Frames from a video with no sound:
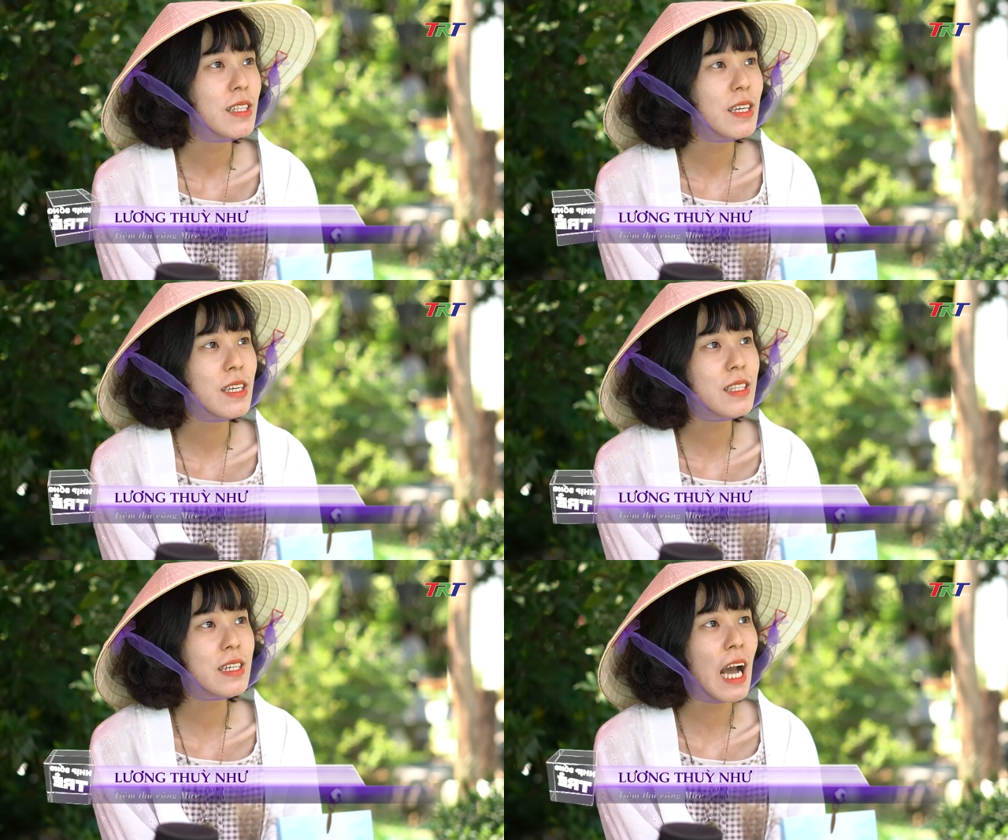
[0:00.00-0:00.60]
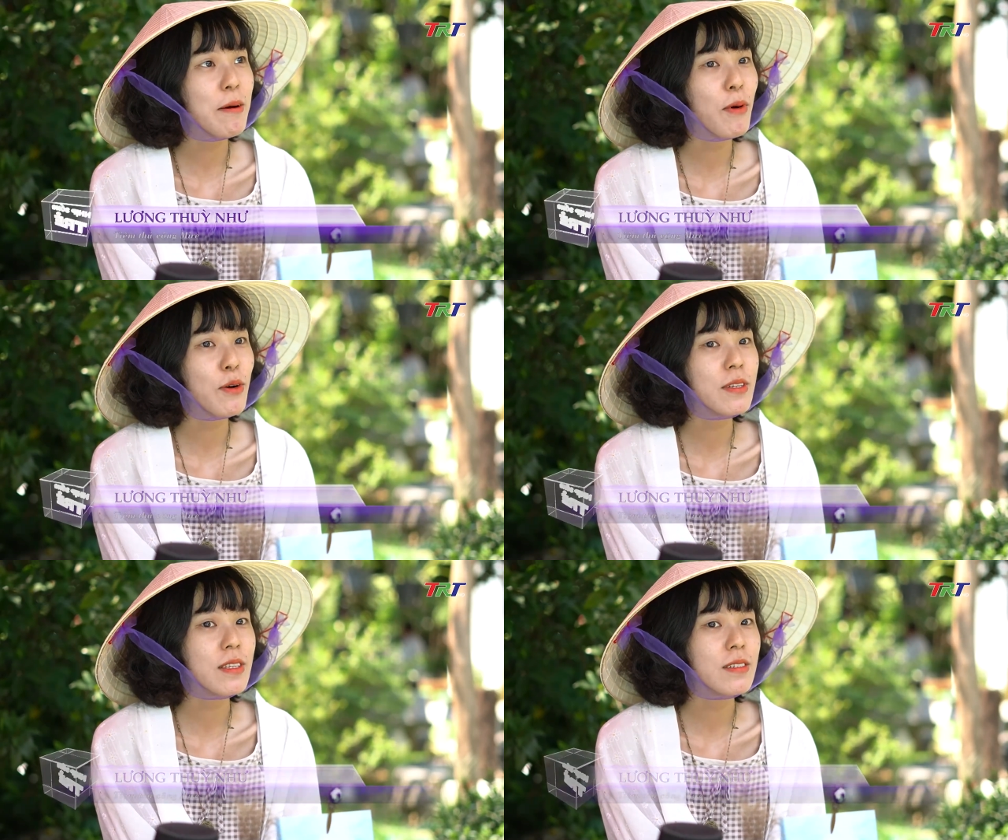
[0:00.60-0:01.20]
thì tất cả
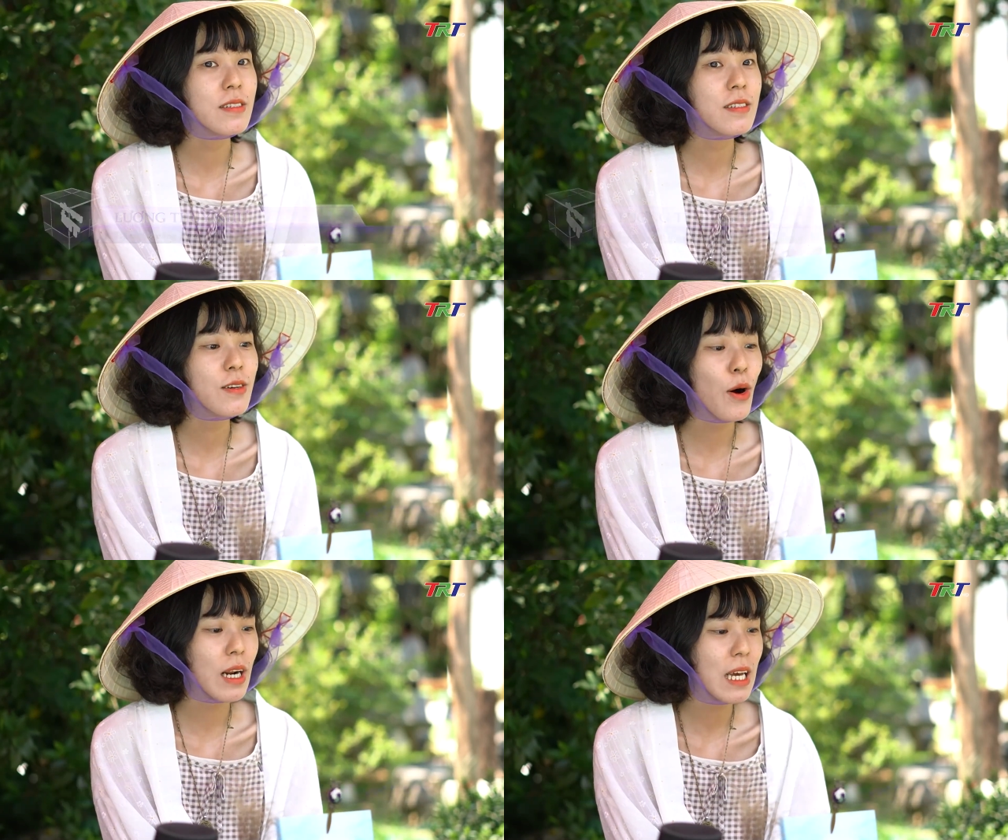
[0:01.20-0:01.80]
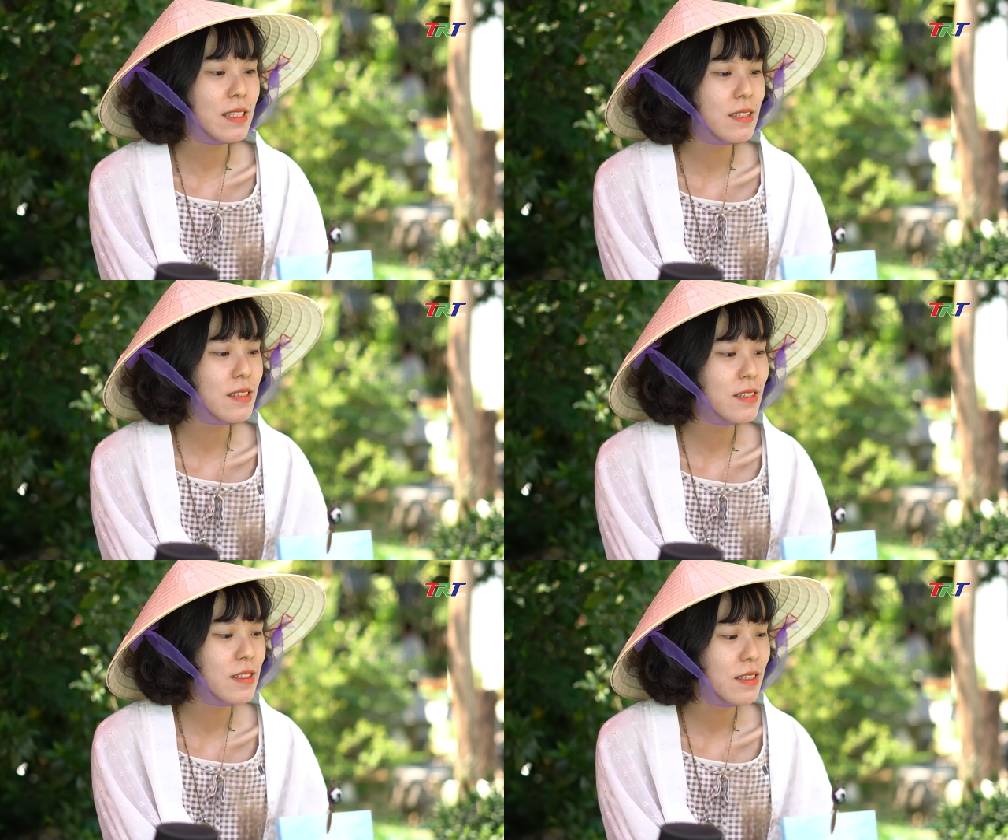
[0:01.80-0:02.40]
mọi thứ hoặc là
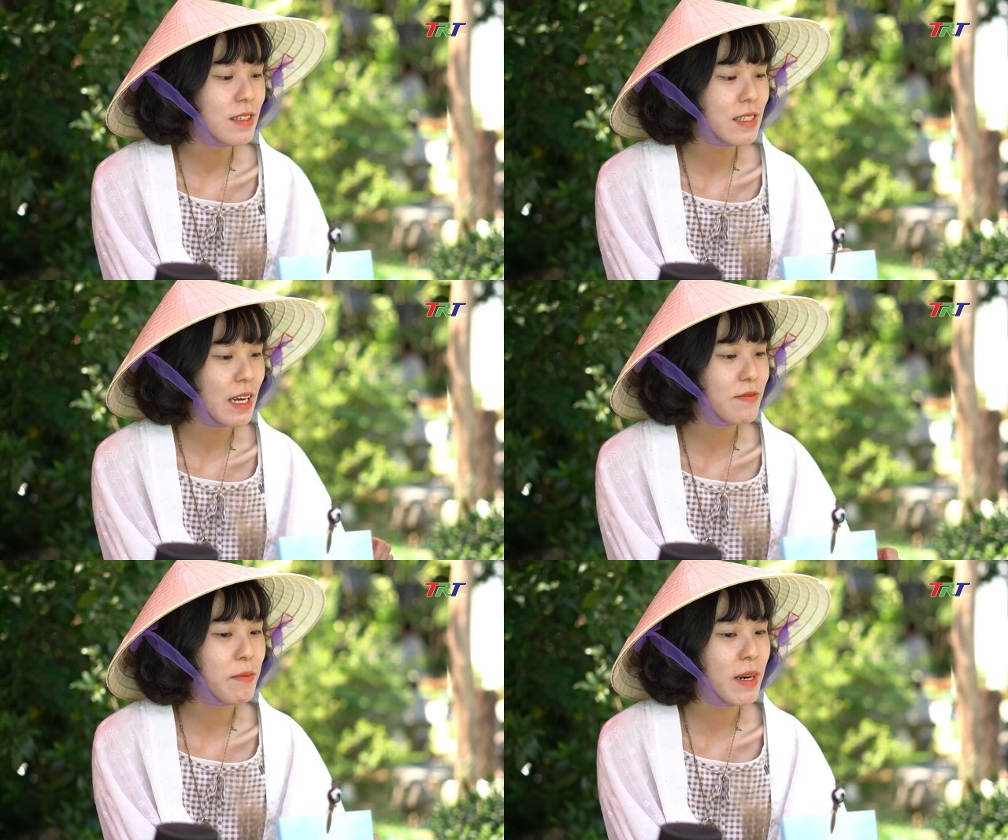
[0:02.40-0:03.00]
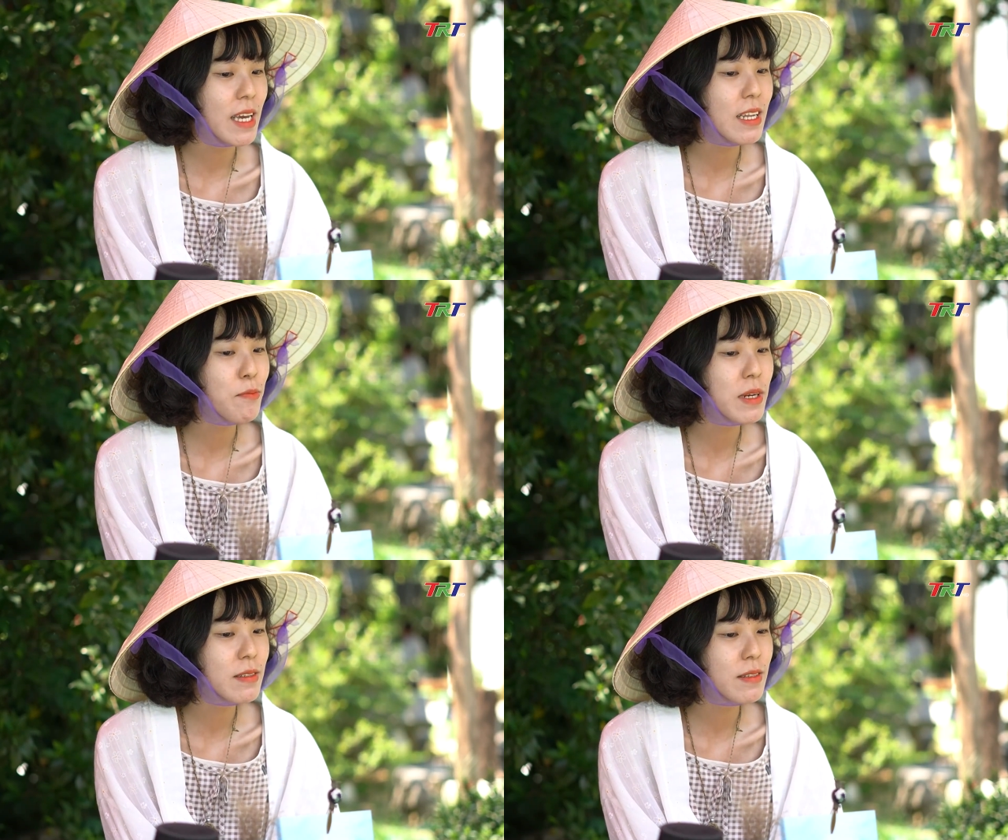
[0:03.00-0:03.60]
từ những sản phẩm ở đây thì
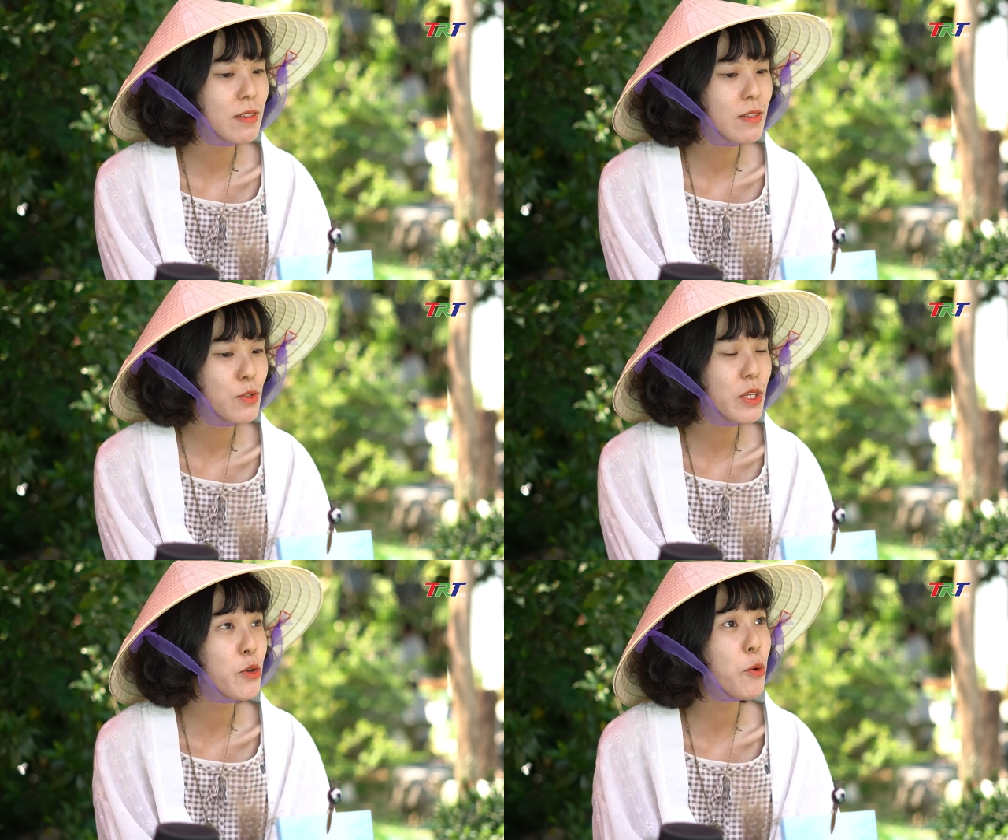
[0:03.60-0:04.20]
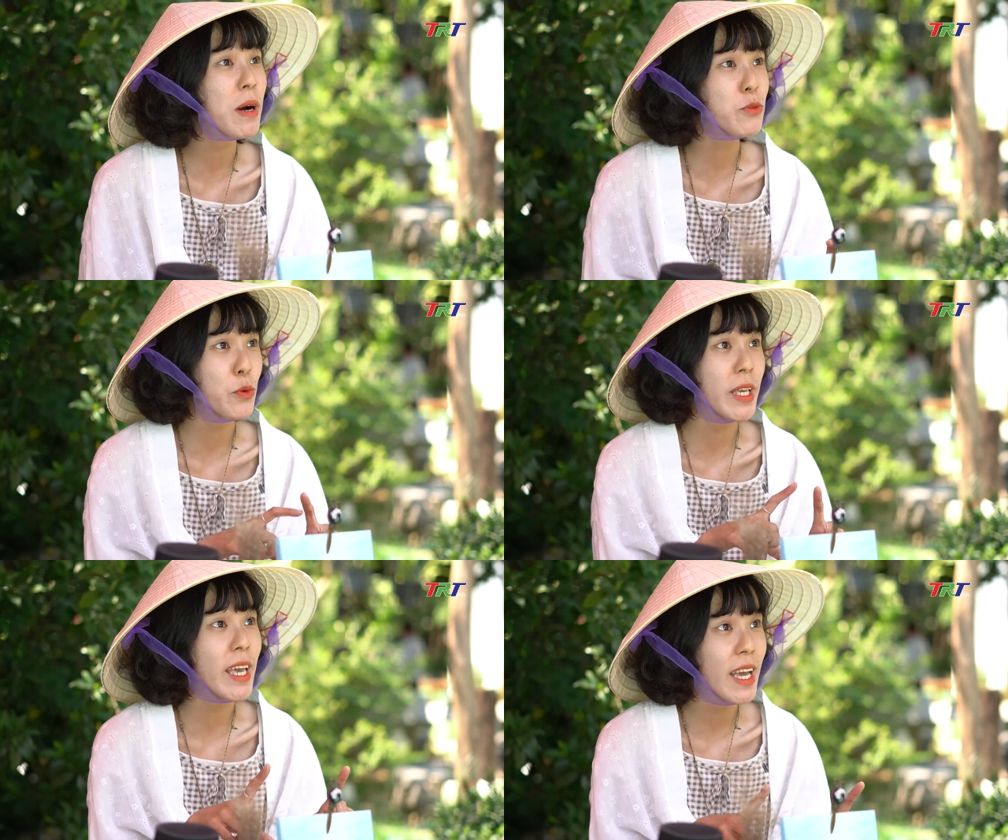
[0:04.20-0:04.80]
mình đều dùng bằng
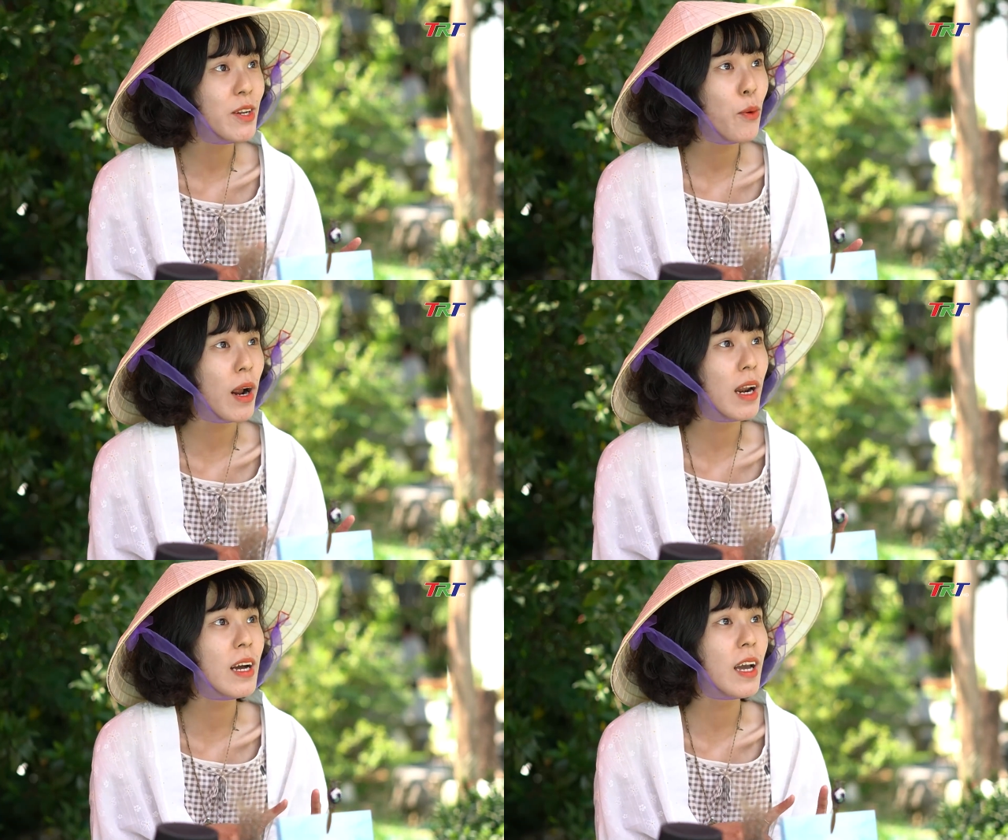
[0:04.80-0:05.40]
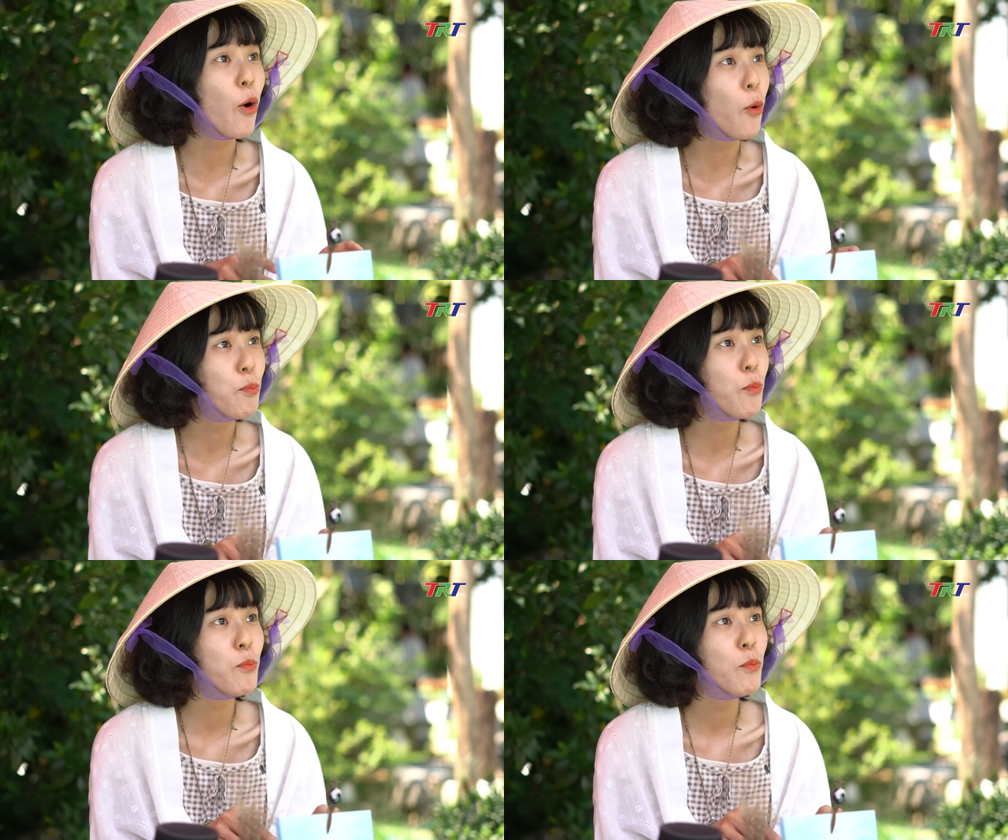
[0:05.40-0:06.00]
túi giấy hết hoặc là cái hộp
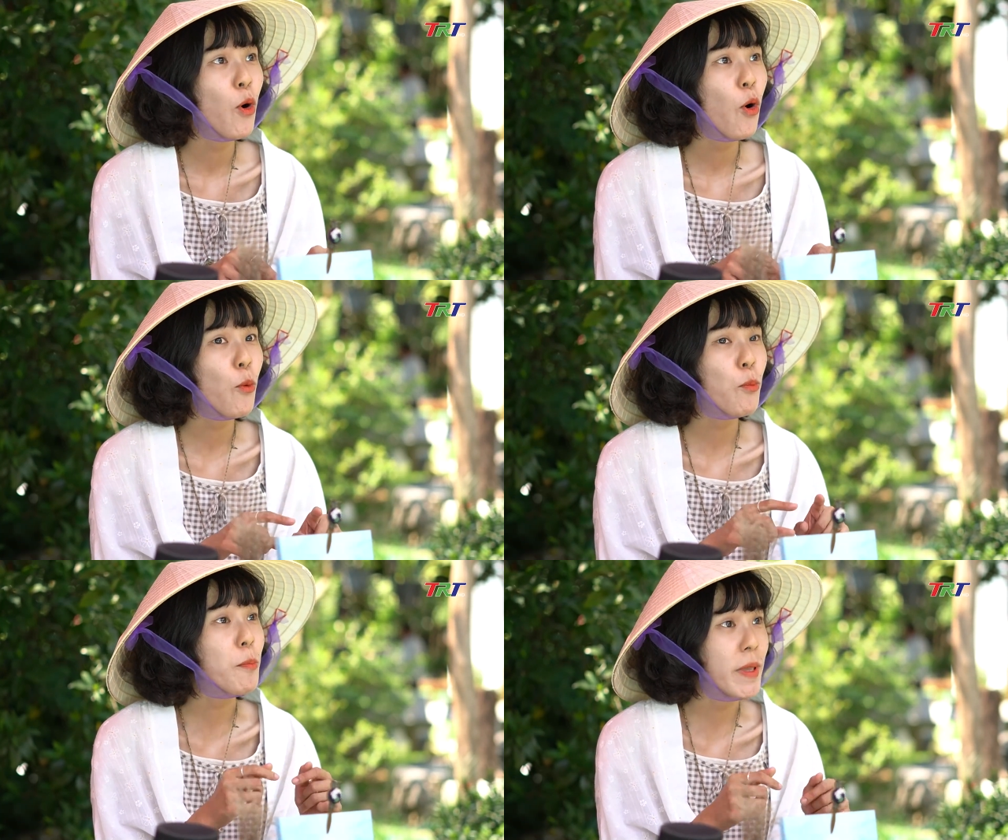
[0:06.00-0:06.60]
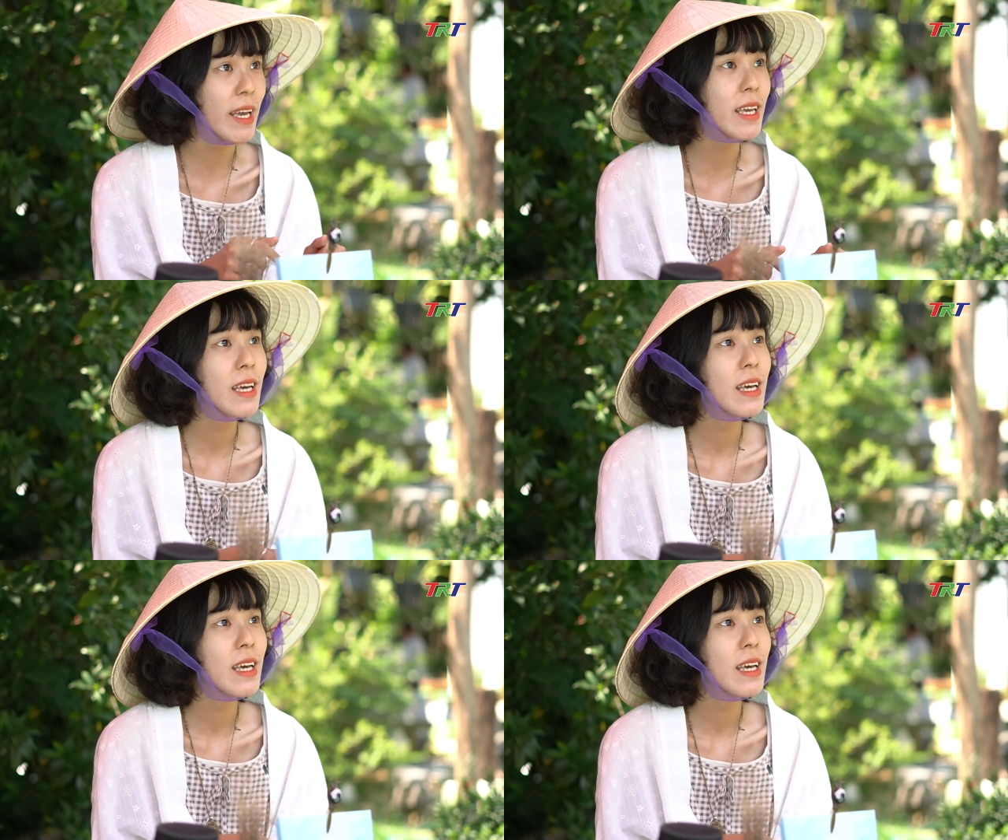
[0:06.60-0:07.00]
một hộp giấy